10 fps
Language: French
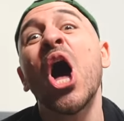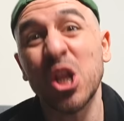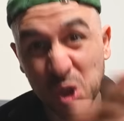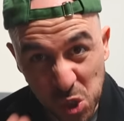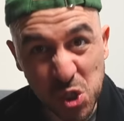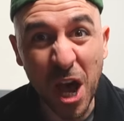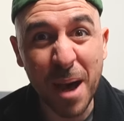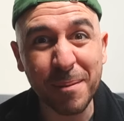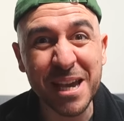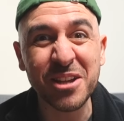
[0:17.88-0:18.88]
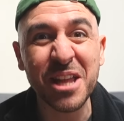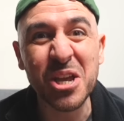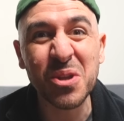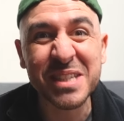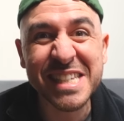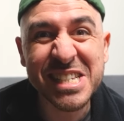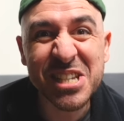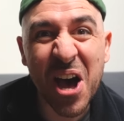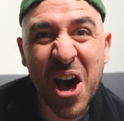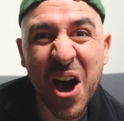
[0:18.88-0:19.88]
deux heures après, il y en a une autre qui
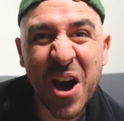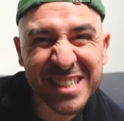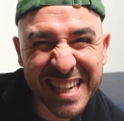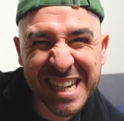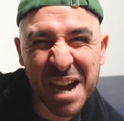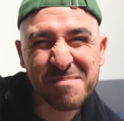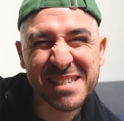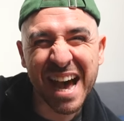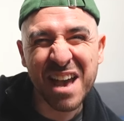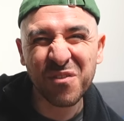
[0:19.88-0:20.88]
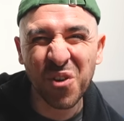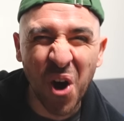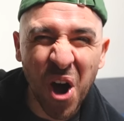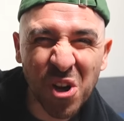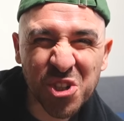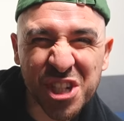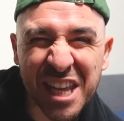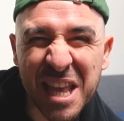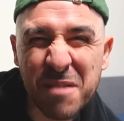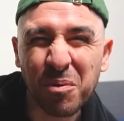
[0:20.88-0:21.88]
sort C'est comme ça, il faut
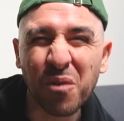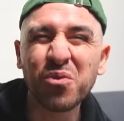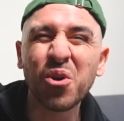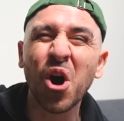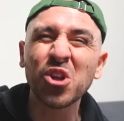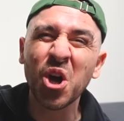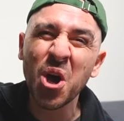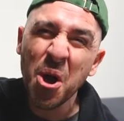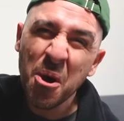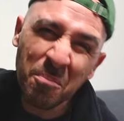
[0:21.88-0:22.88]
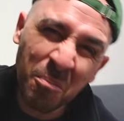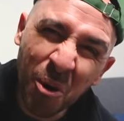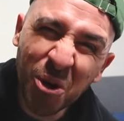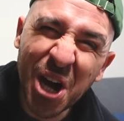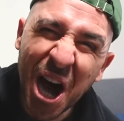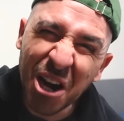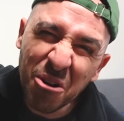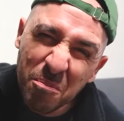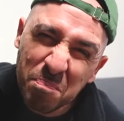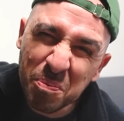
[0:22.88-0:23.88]
enchaîner pour vous rendre mon gars
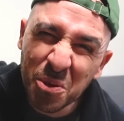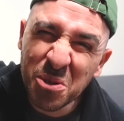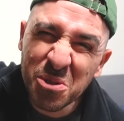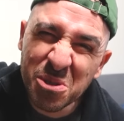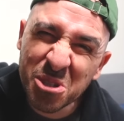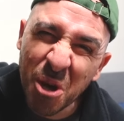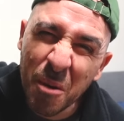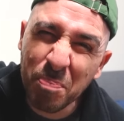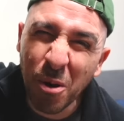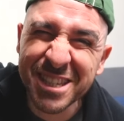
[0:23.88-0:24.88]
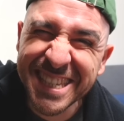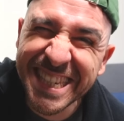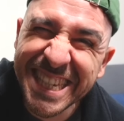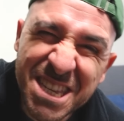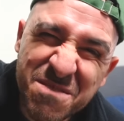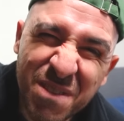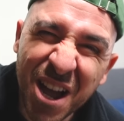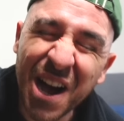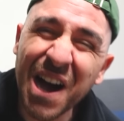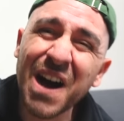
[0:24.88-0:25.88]
le plus que
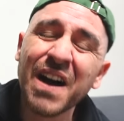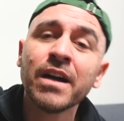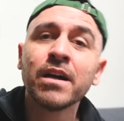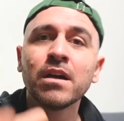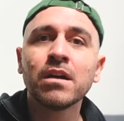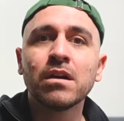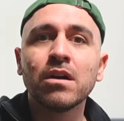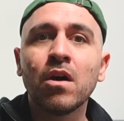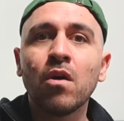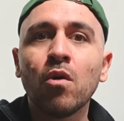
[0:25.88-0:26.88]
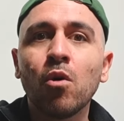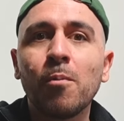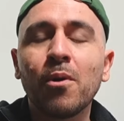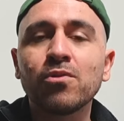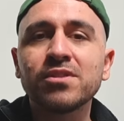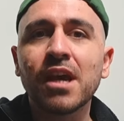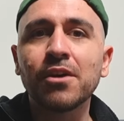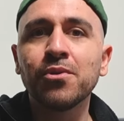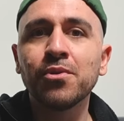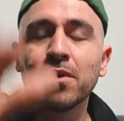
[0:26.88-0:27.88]
possible On reprend le
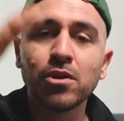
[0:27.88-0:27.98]
sérieux